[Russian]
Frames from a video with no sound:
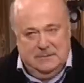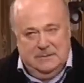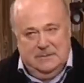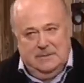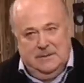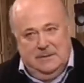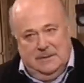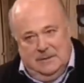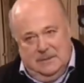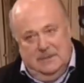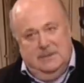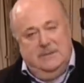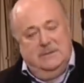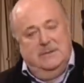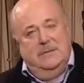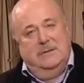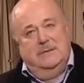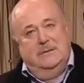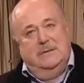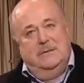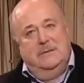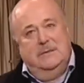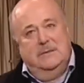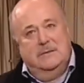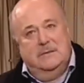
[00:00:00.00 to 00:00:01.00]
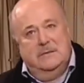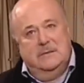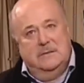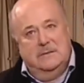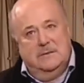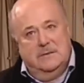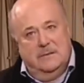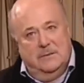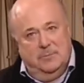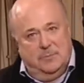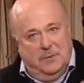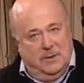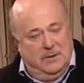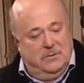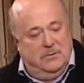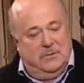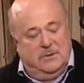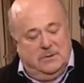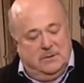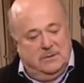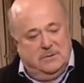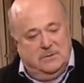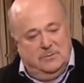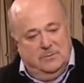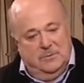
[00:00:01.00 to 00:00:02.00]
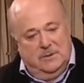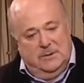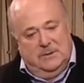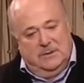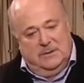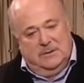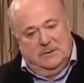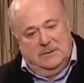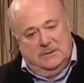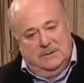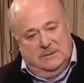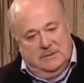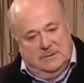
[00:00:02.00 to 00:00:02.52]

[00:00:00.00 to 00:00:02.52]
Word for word: Ленин на пороге смерти